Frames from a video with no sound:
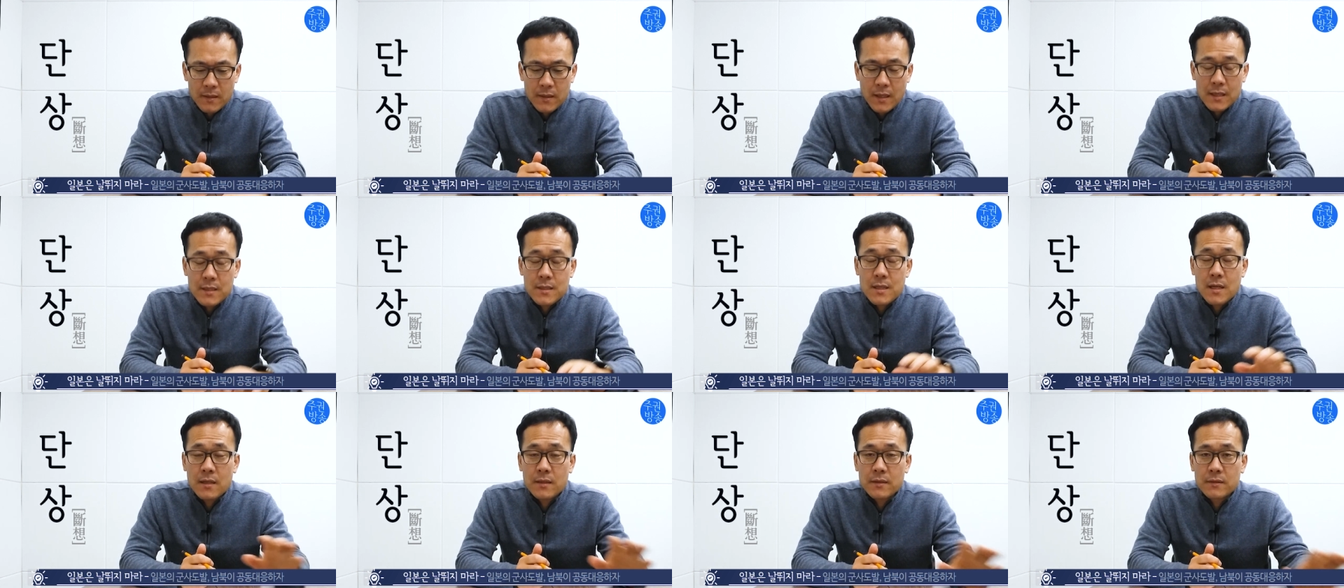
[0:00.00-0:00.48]

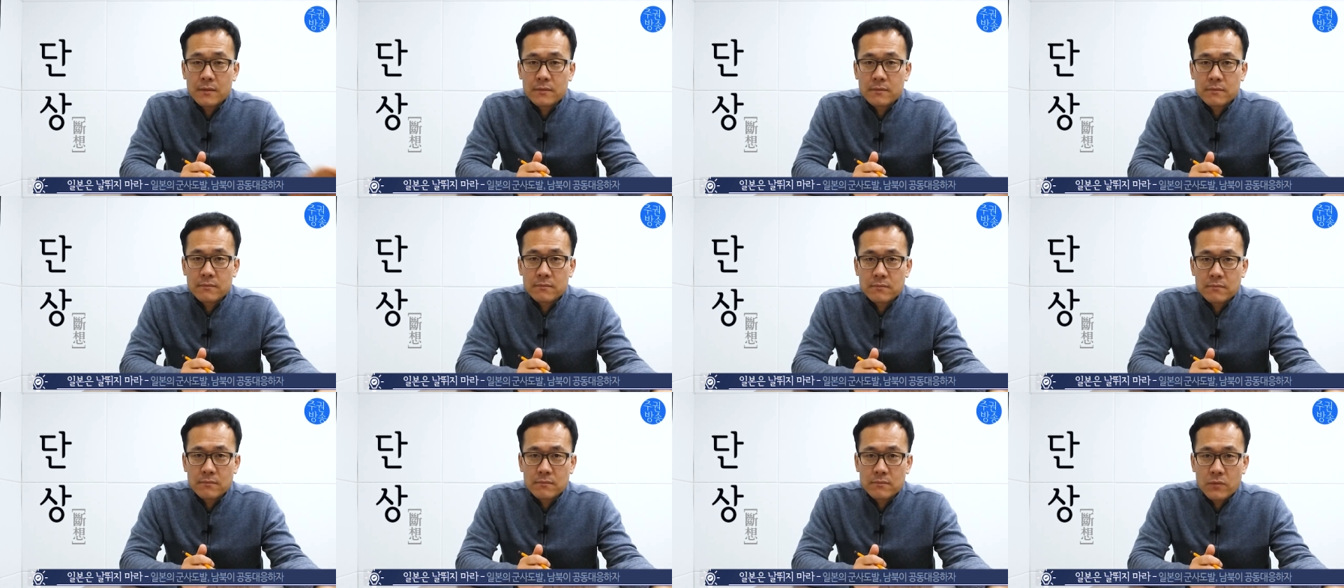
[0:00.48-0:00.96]

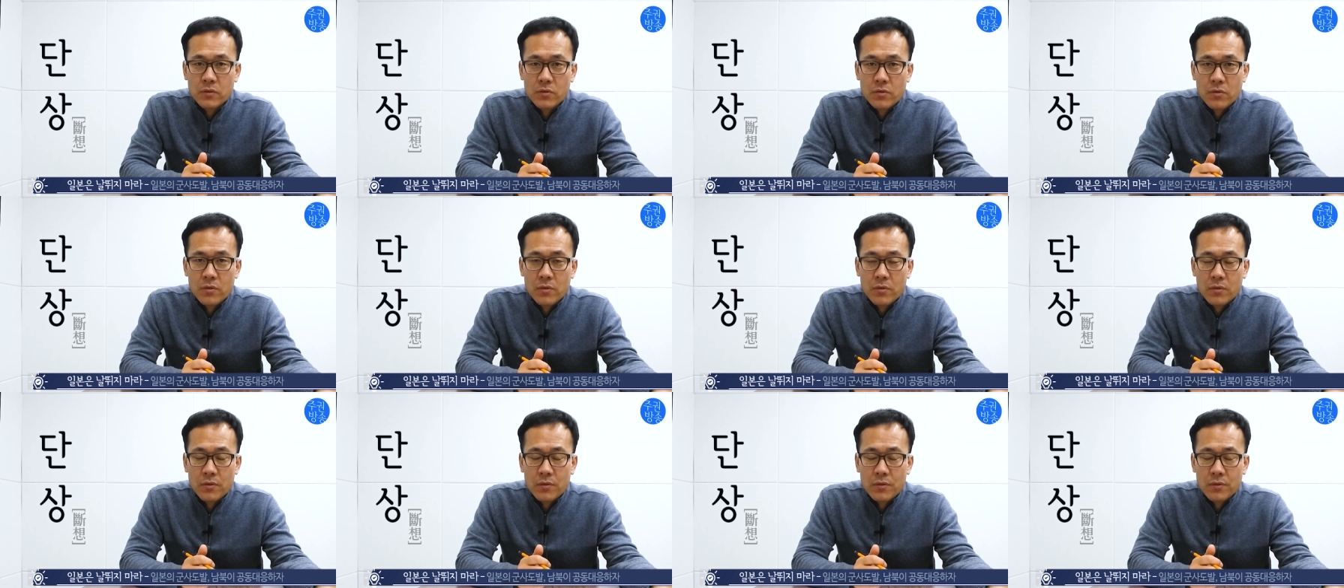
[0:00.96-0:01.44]
가장
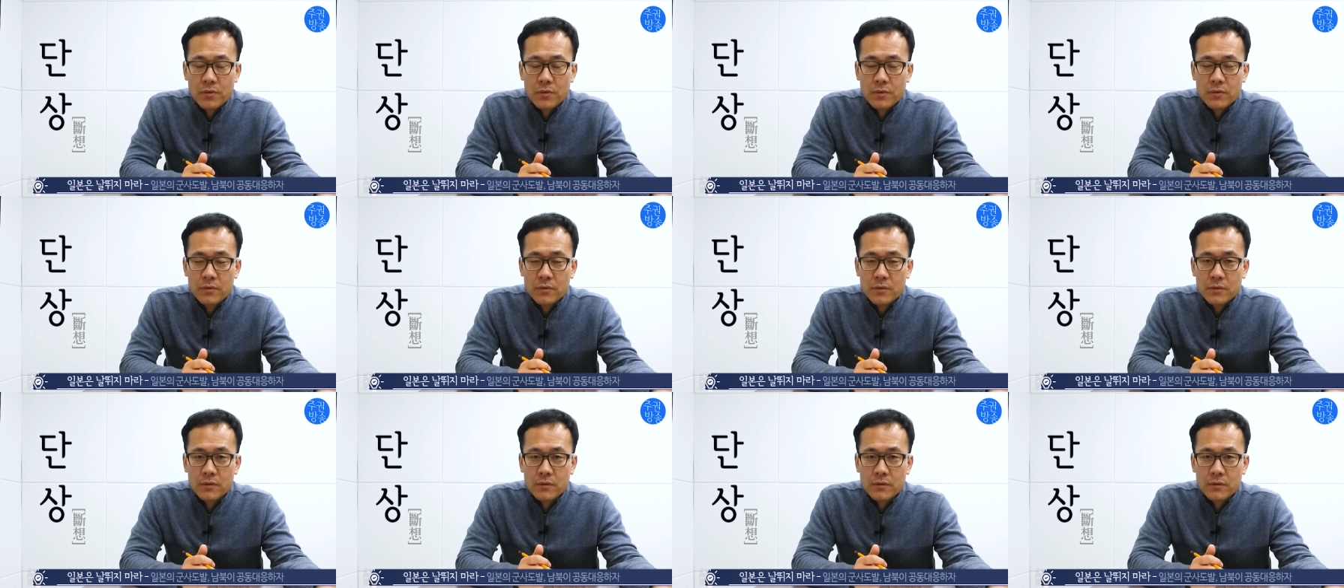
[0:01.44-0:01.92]

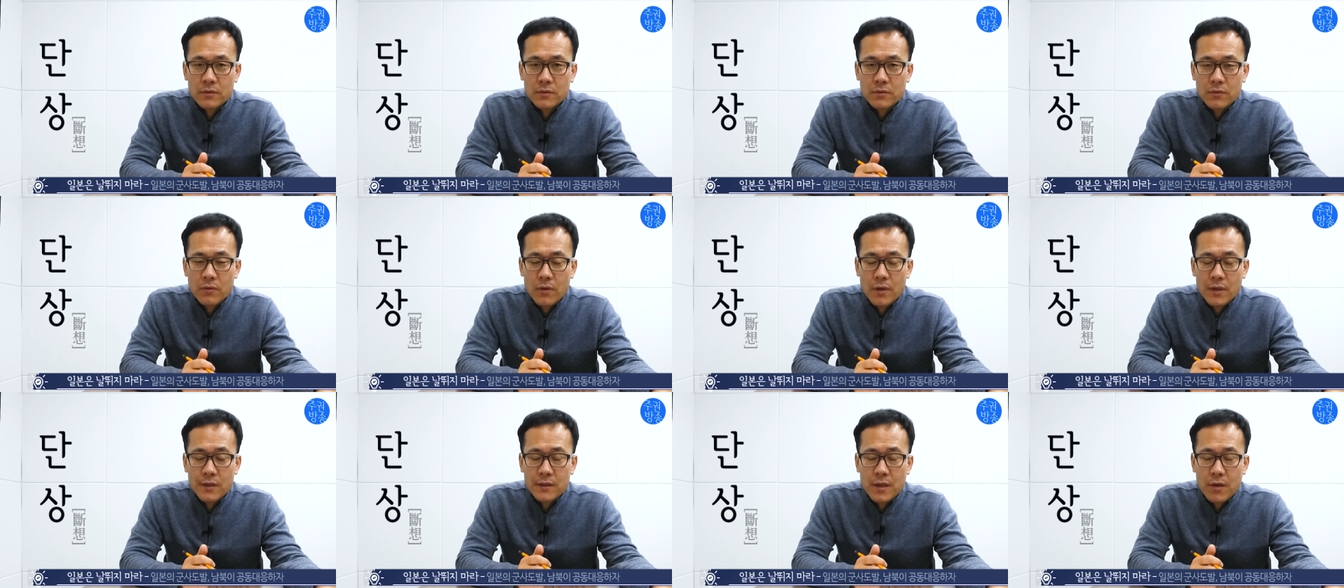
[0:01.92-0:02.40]
뭐,
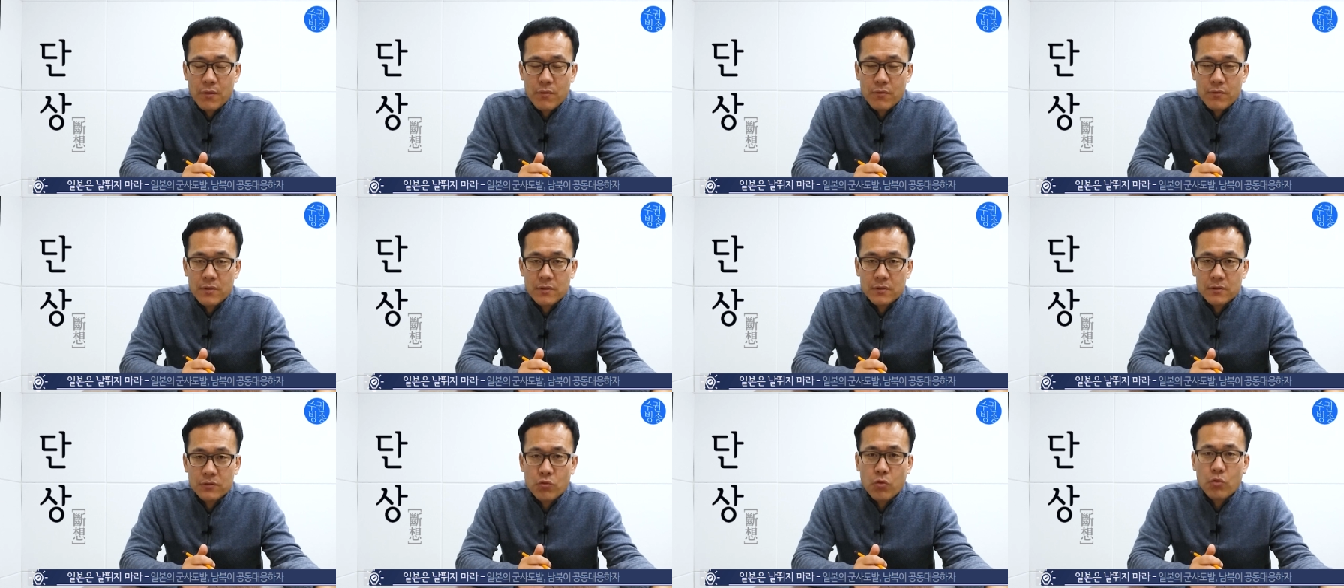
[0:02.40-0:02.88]
논란이
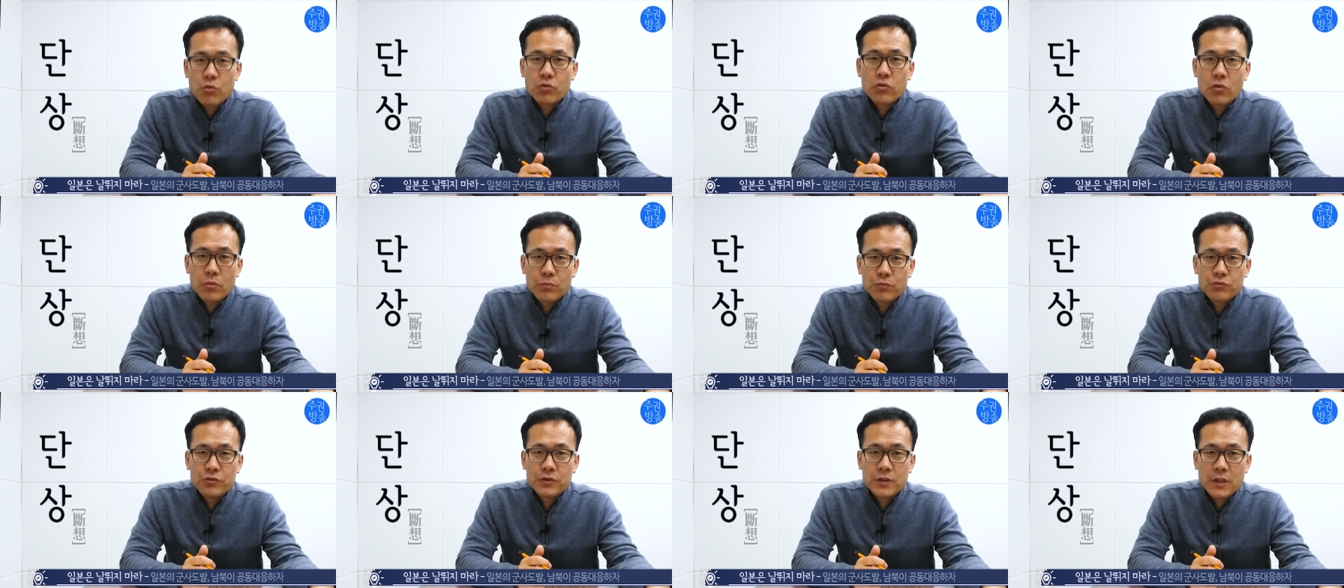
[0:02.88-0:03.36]
되고 있는
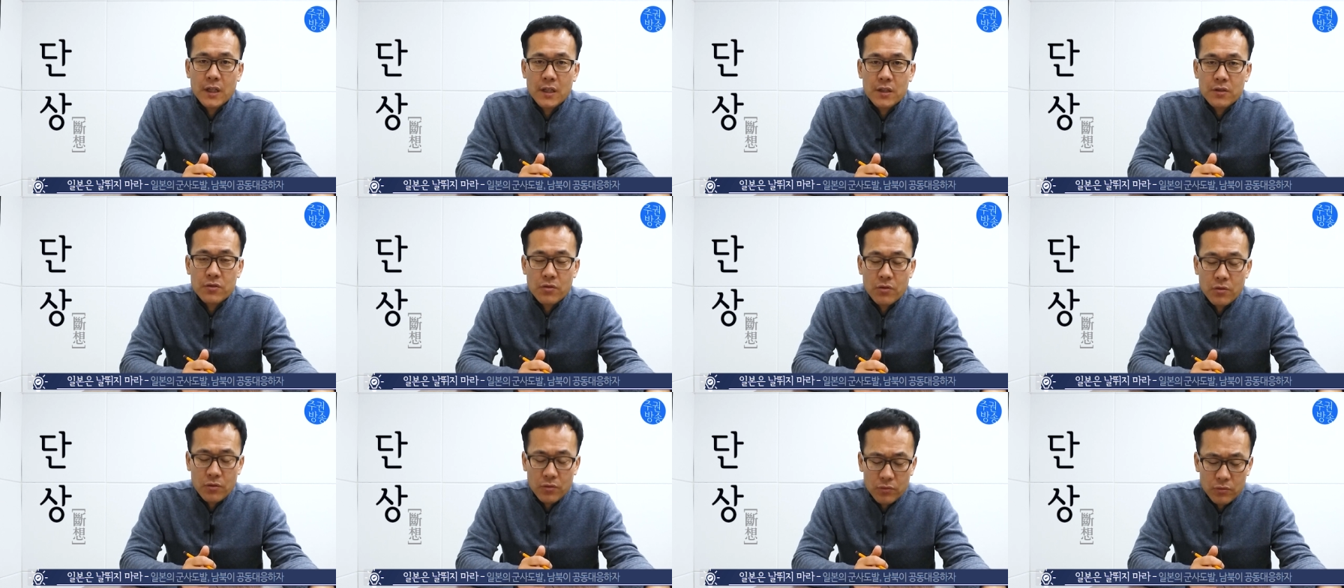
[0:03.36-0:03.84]
독도
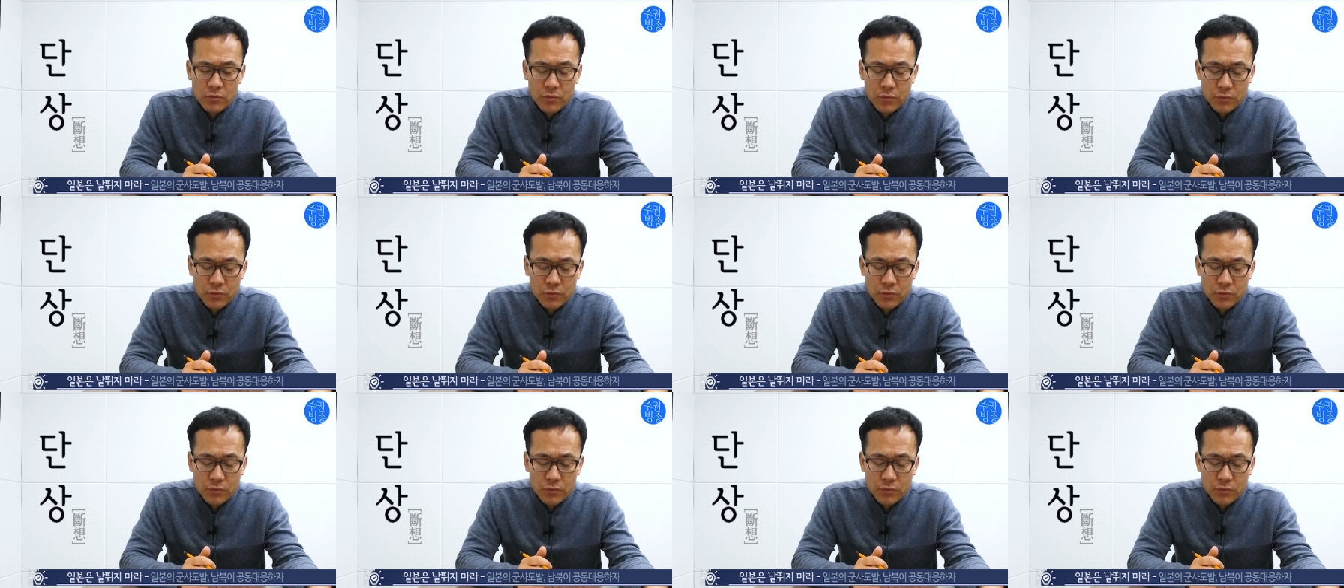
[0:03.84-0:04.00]
문제겠죠.